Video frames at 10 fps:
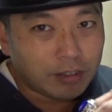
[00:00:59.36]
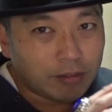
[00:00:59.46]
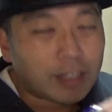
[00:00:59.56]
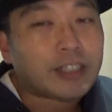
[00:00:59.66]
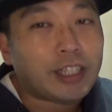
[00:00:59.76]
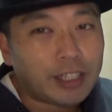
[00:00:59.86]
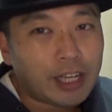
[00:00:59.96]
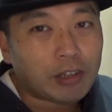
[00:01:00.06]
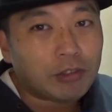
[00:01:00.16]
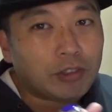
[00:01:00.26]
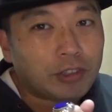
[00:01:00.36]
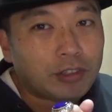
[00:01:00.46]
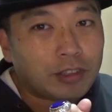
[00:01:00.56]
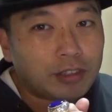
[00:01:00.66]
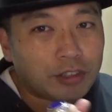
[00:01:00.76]
出していたこの
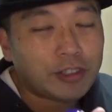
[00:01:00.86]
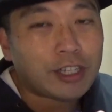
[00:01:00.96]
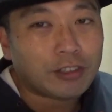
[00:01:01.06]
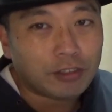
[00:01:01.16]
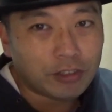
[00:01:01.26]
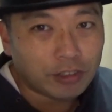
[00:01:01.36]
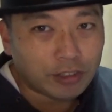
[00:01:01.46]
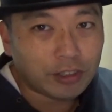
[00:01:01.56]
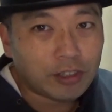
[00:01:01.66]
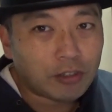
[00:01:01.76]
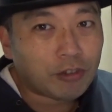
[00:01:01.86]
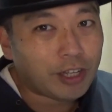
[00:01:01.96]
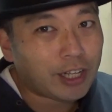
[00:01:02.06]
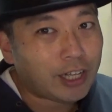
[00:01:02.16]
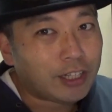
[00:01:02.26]
俊也くんのニュースこ
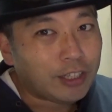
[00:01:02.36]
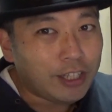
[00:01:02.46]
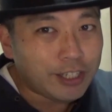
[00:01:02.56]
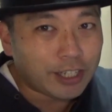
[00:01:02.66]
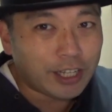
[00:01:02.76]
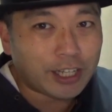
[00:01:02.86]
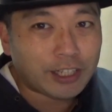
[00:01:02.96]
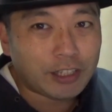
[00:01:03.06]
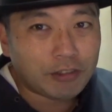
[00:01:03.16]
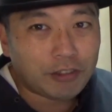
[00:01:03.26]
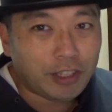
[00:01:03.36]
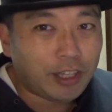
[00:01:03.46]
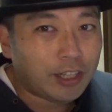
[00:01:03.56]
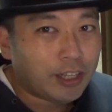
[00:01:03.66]
れがいいんじゃねえかっていうふうに